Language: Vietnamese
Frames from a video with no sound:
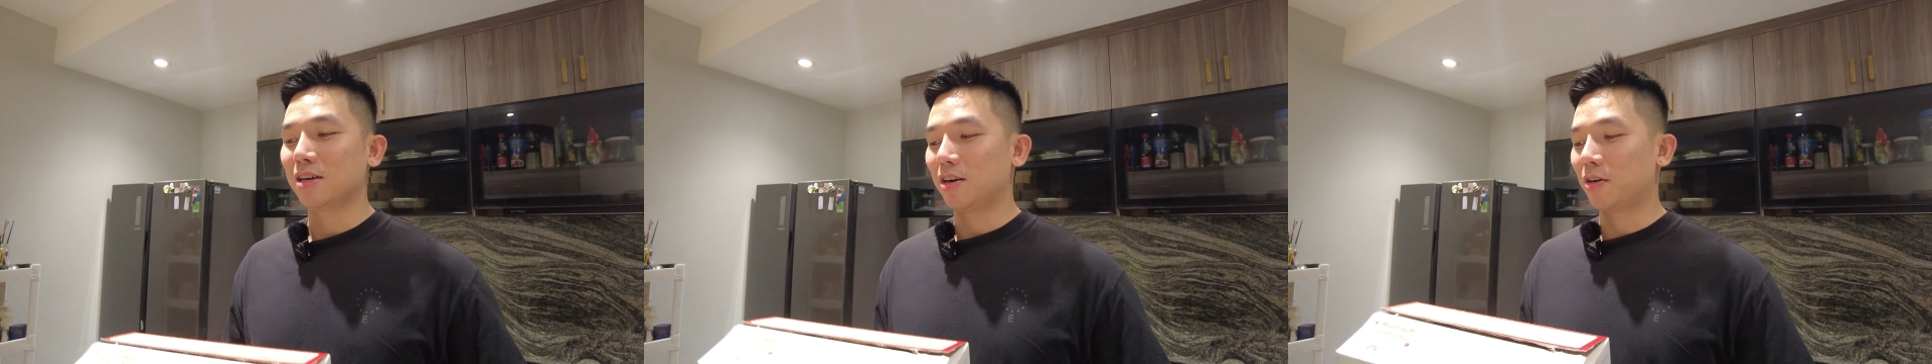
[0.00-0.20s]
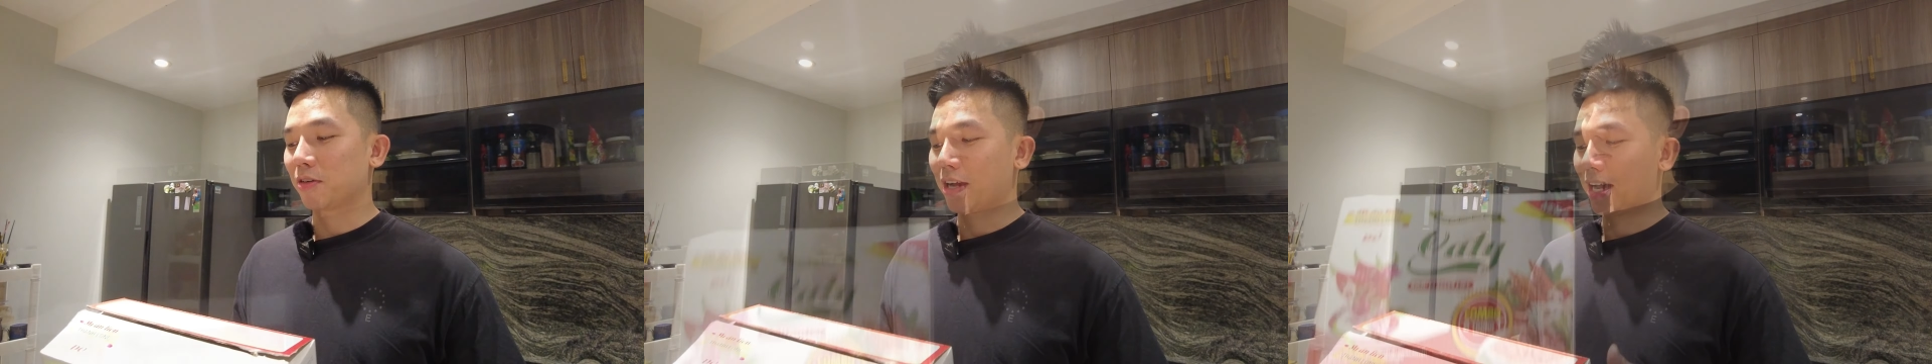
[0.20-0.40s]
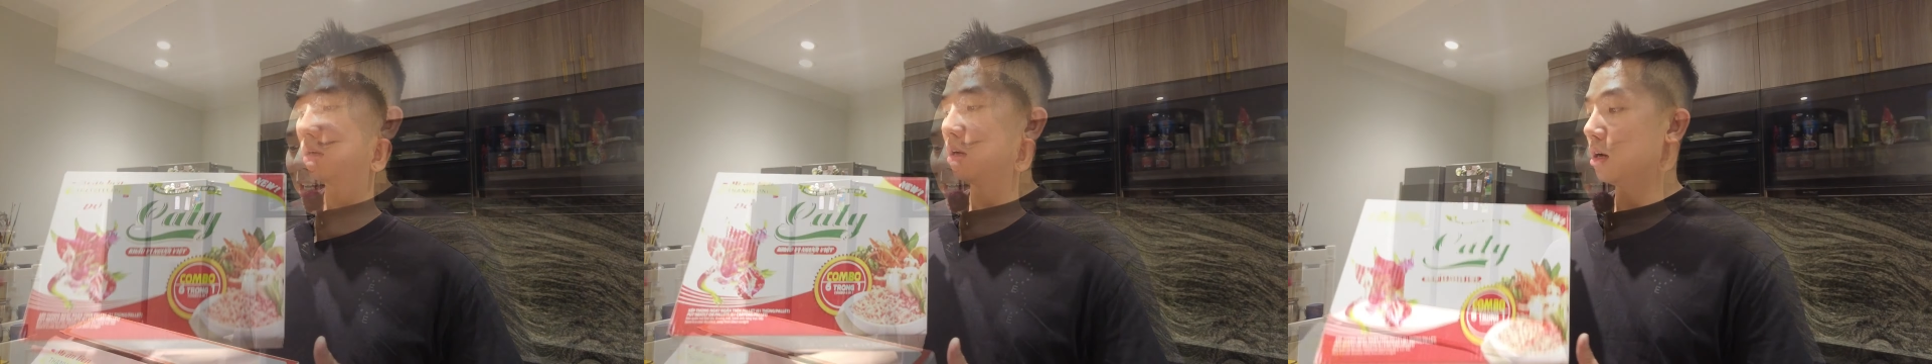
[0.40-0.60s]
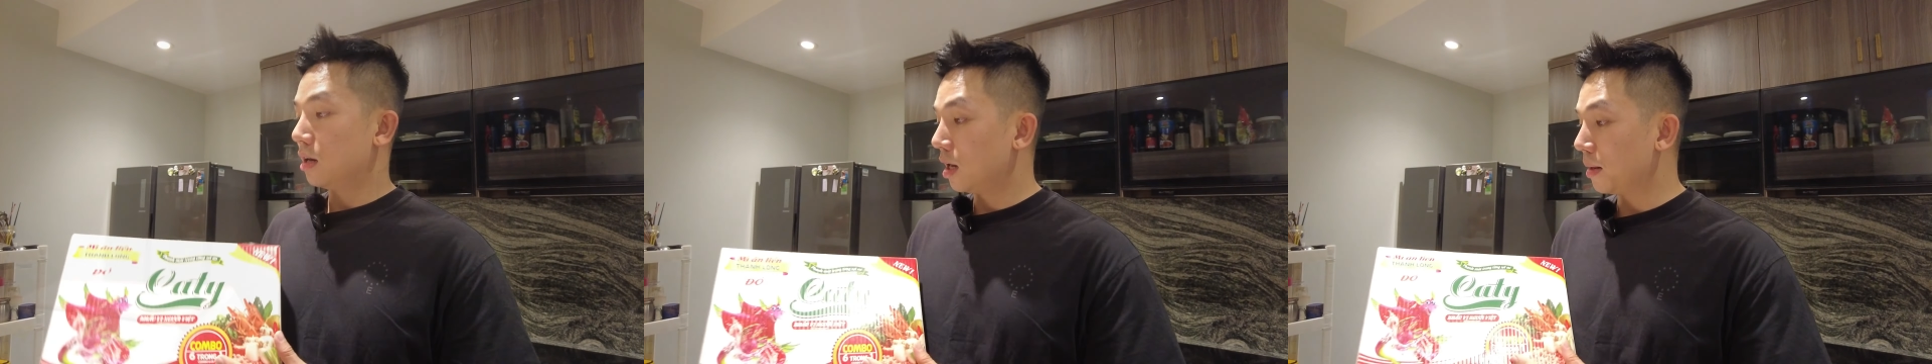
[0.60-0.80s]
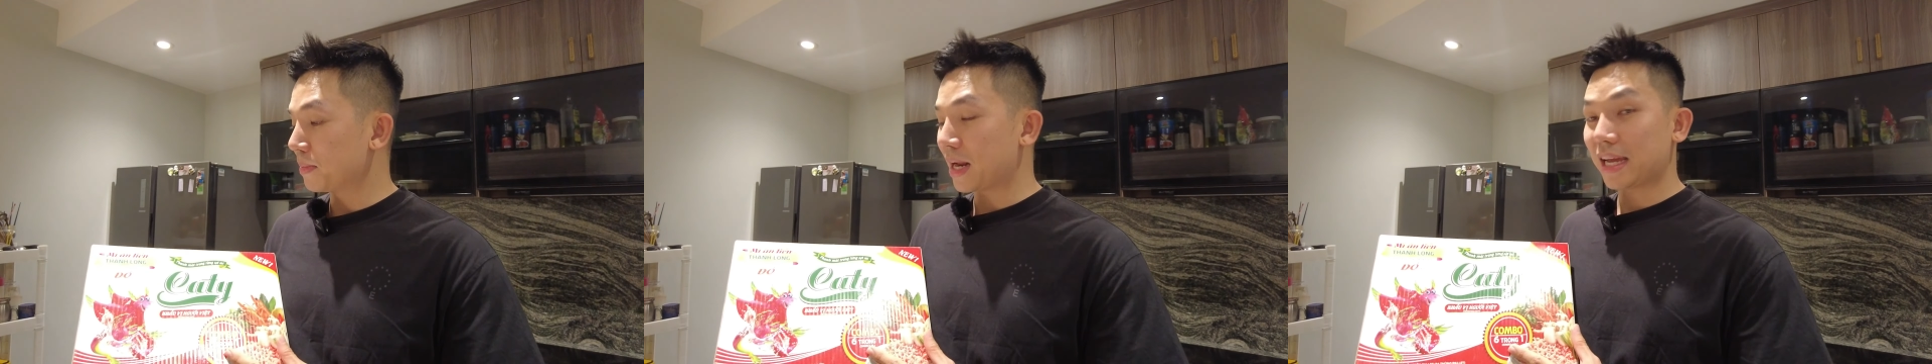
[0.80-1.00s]
Ok,
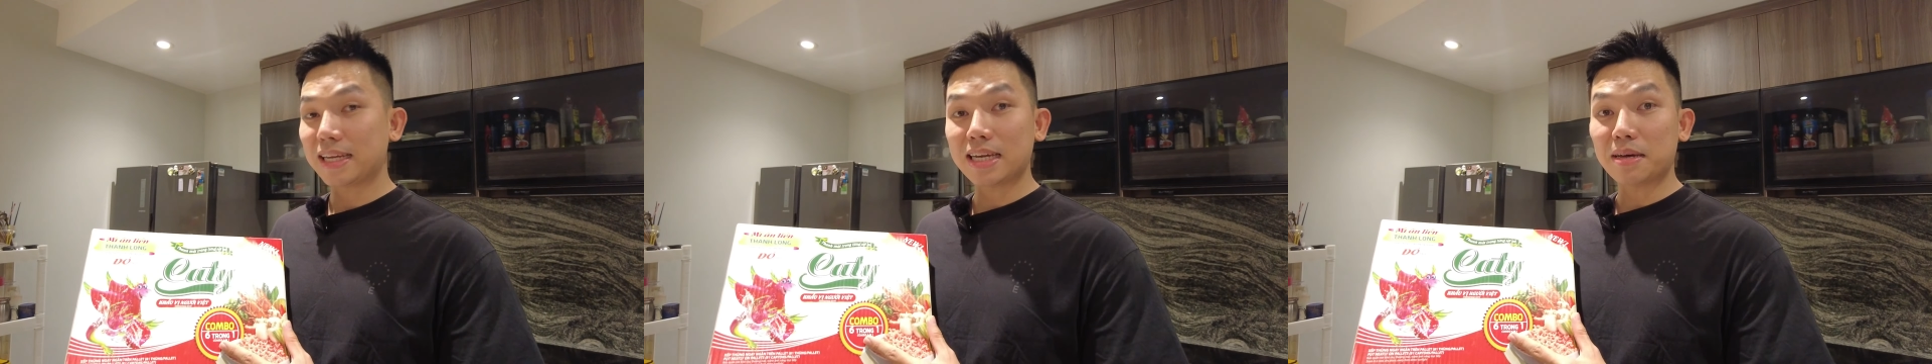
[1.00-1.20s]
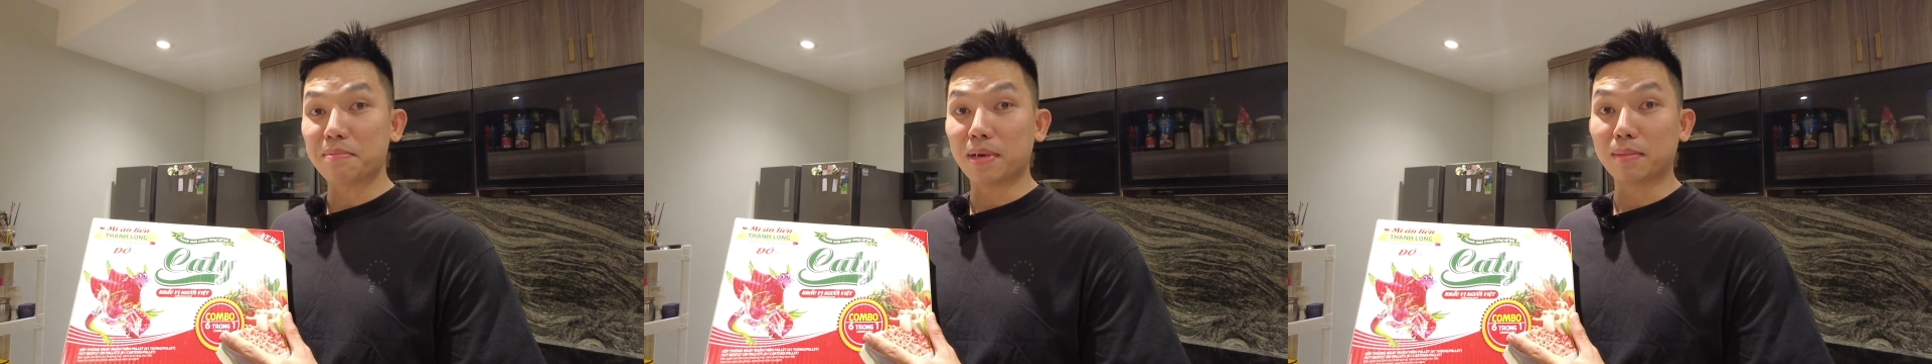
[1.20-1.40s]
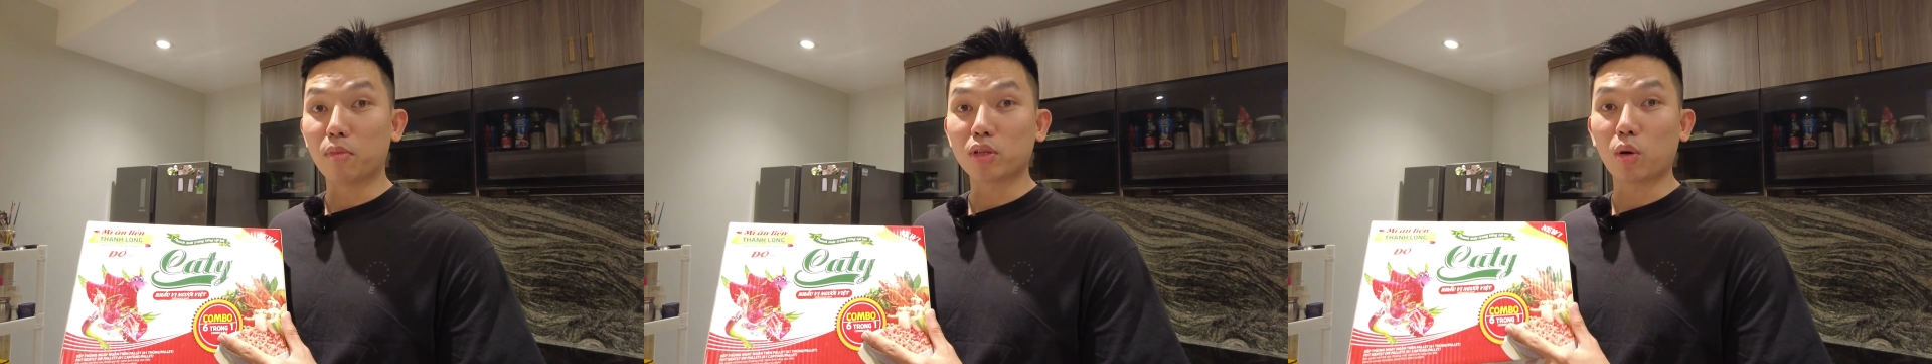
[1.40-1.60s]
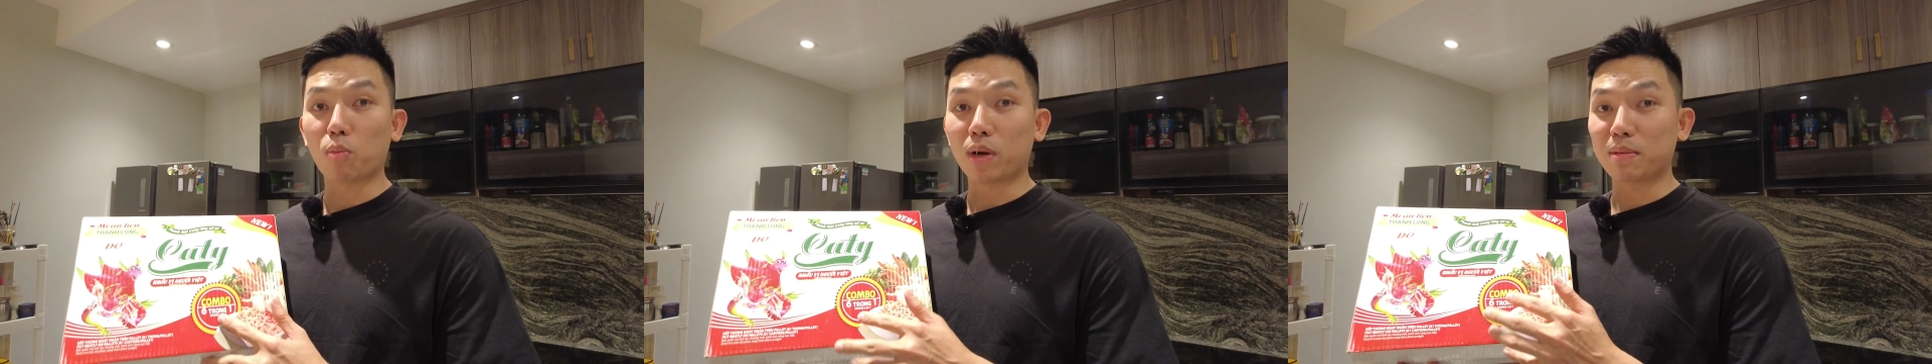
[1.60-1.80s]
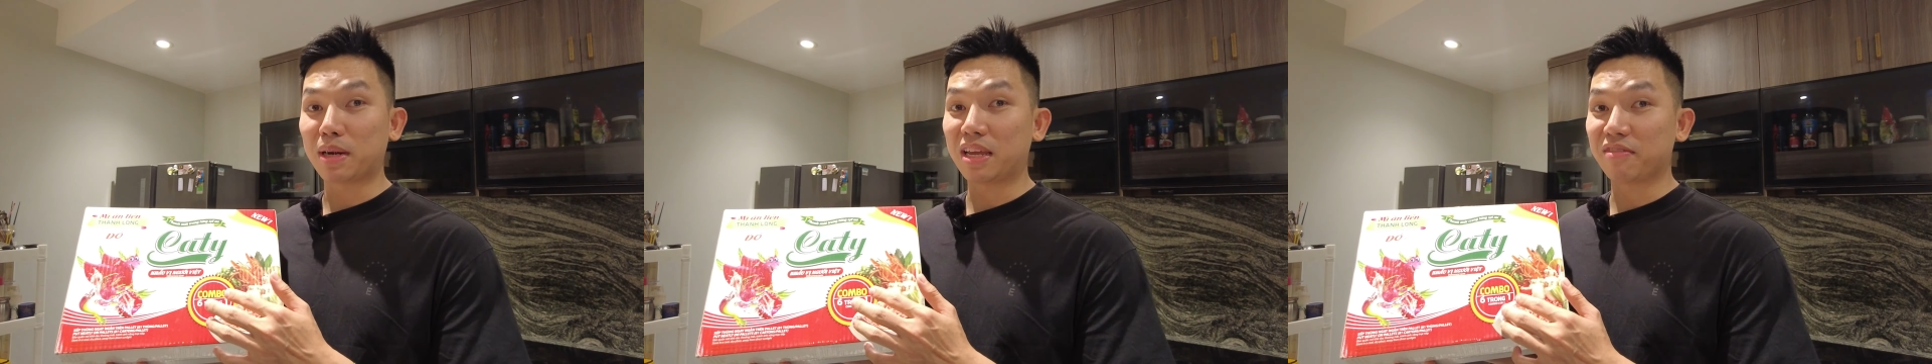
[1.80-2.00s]
hôm nay mình mua thùng
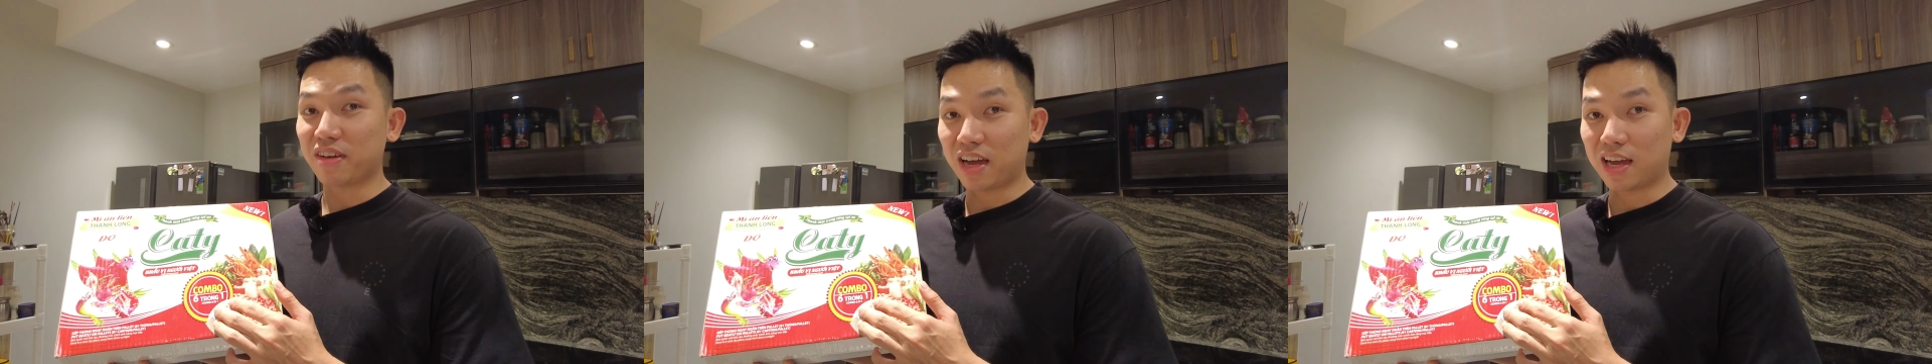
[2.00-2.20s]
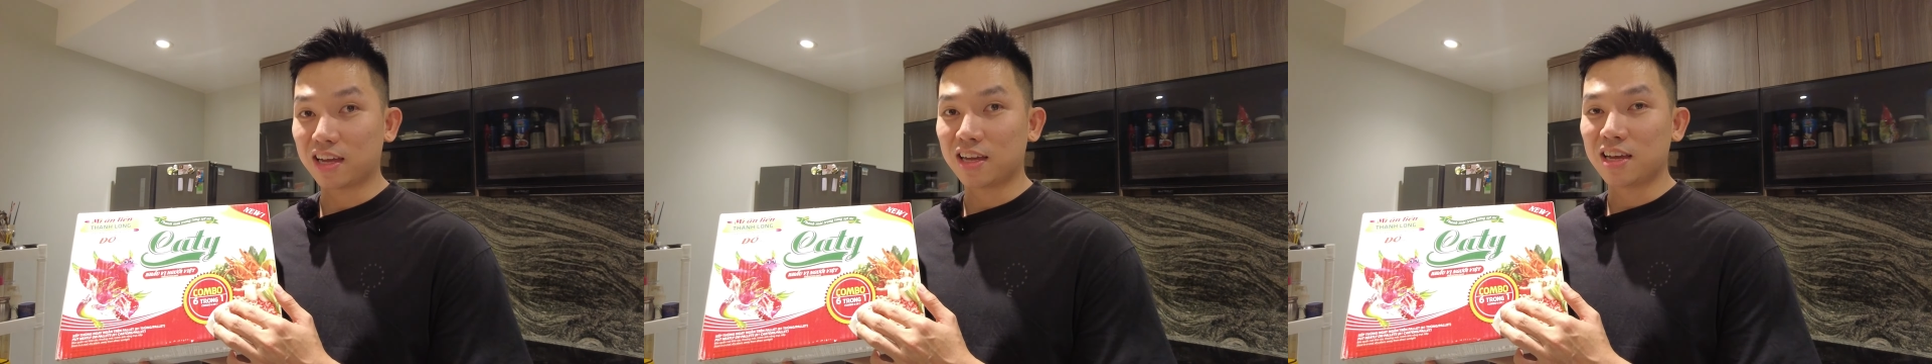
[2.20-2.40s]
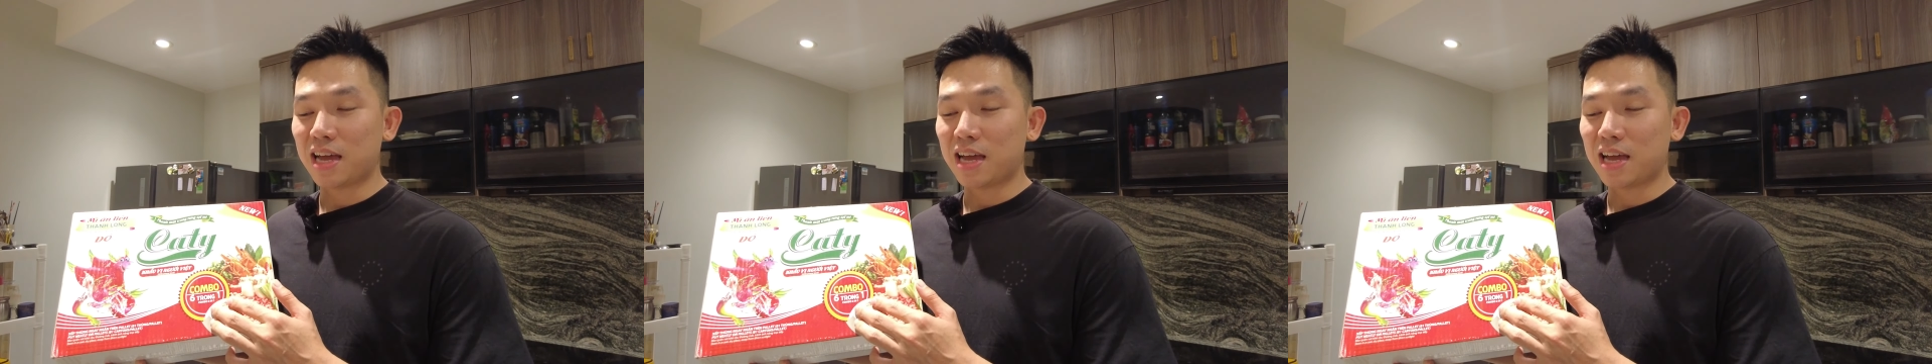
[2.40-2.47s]
mì này về